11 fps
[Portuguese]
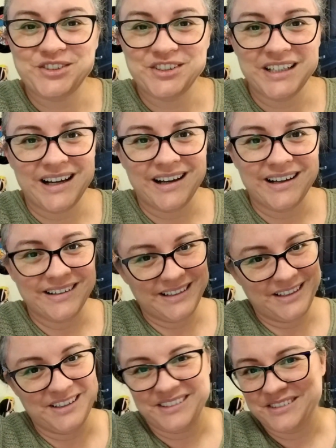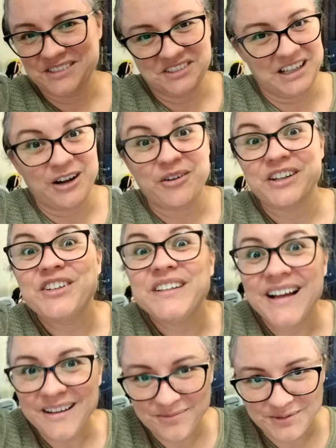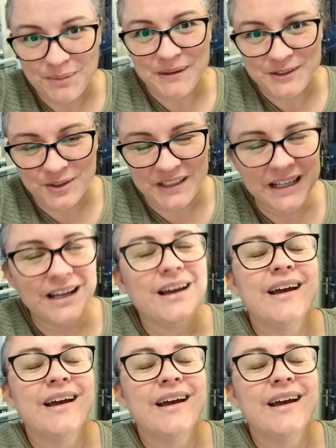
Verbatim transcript: dia agora já tá, já passou, né?